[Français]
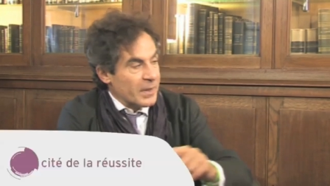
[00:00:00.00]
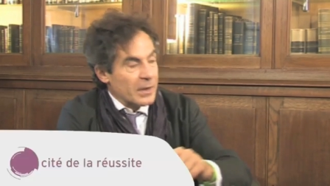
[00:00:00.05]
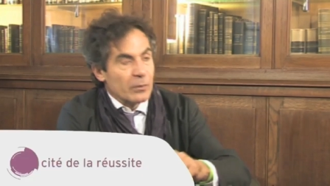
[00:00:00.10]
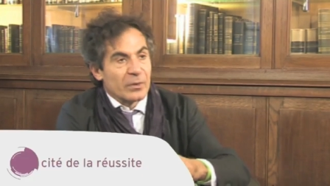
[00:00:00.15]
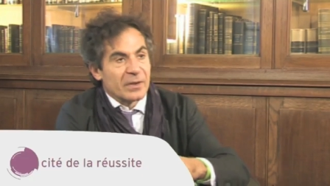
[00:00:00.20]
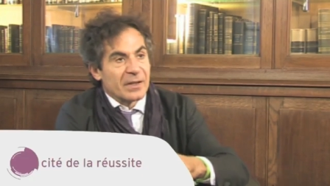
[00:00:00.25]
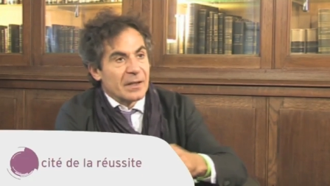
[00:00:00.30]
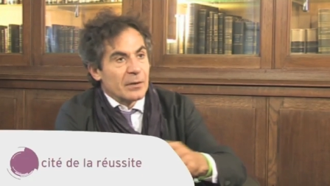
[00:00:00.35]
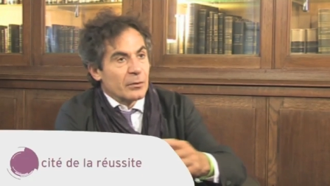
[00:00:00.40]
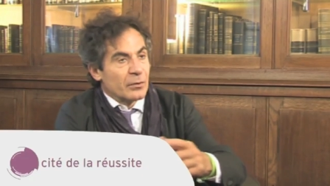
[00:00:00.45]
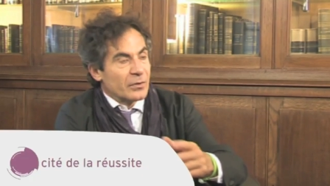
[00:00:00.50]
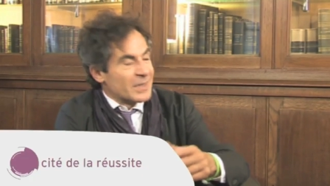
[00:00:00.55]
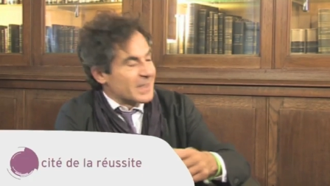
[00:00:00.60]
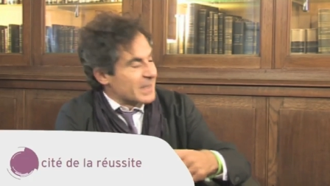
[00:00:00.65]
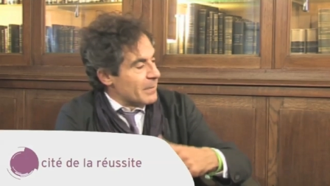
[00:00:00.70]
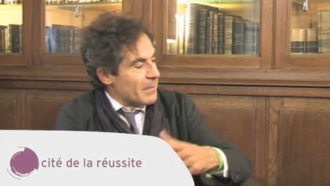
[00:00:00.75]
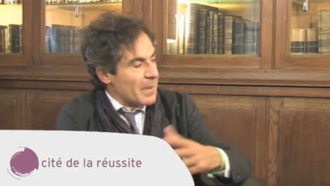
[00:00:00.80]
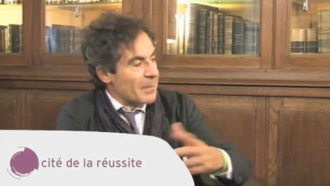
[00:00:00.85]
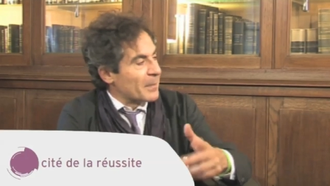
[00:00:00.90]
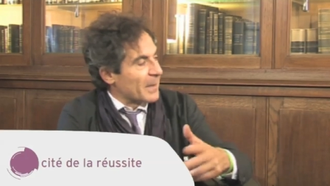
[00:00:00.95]
bien auxquels on ne
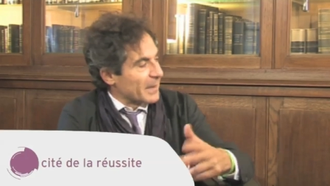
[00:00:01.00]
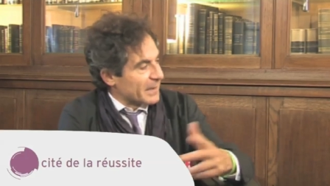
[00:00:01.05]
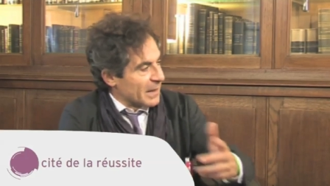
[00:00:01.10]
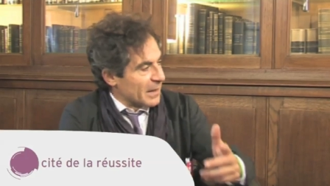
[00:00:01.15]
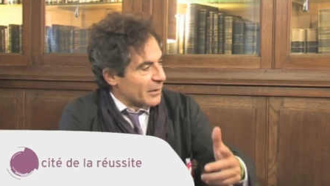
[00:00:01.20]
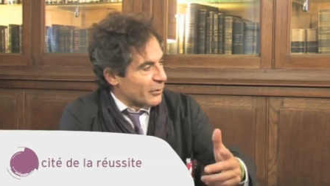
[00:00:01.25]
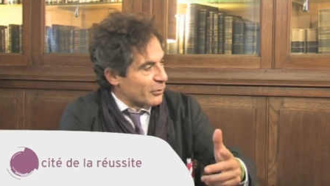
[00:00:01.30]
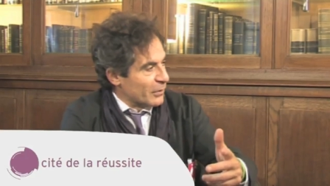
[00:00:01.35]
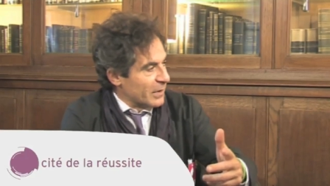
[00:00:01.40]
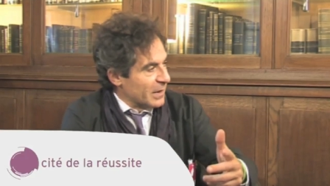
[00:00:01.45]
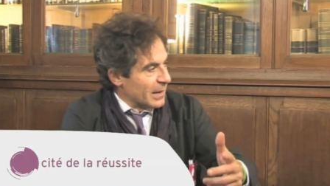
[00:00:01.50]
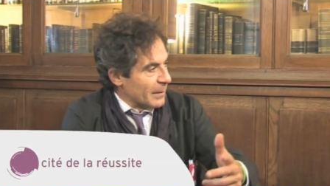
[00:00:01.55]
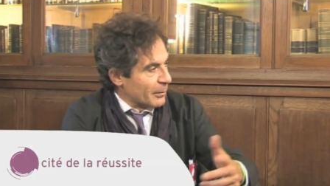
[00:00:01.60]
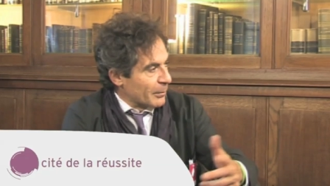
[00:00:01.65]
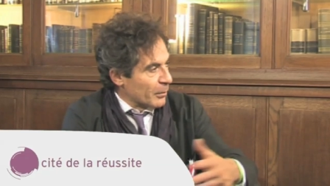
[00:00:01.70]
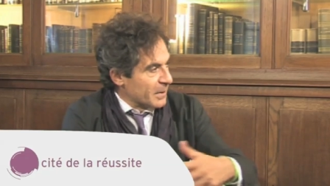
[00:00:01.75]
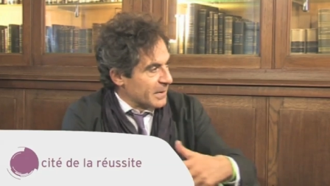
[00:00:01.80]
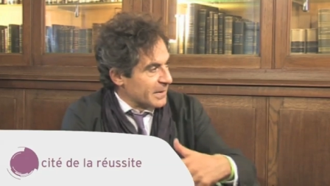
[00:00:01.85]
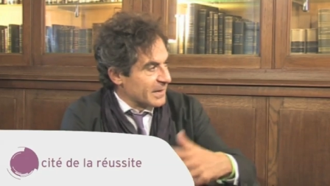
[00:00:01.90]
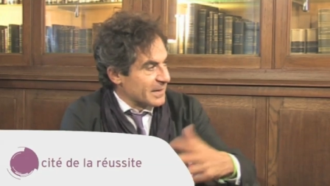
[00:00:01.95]
sait même pas calculer
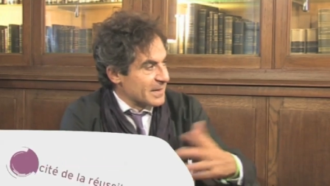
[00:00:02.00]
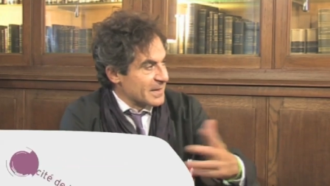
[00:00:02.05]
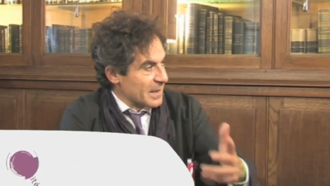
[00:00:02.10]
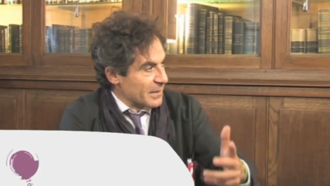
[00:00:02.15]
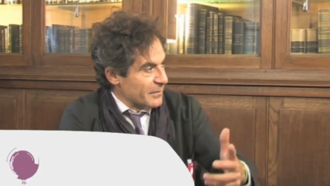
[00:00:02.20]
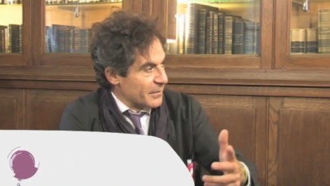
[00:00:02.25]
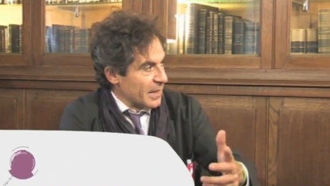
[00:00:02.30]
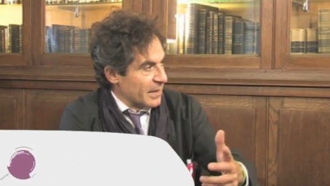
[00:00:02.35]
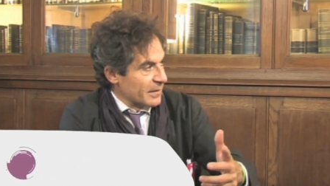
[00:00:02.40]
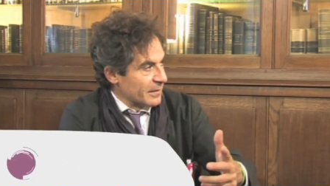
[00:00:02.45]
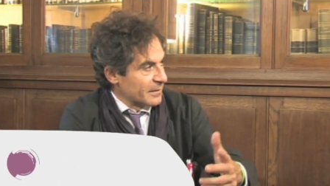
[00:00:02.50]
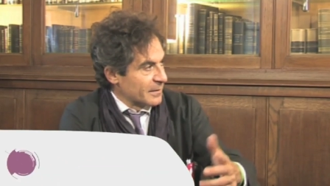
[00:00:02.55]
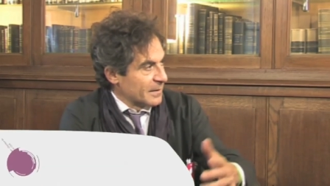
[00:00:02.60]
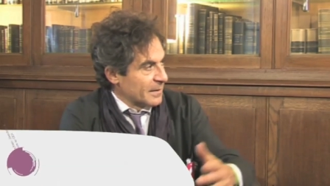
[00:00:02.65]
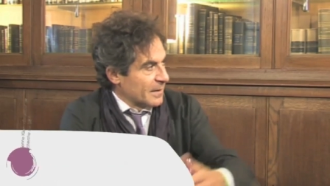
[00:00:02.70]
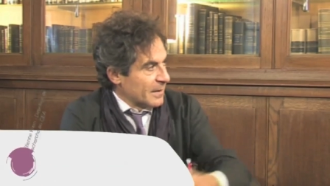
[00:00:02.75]
la probabilité qu'ils adviennent.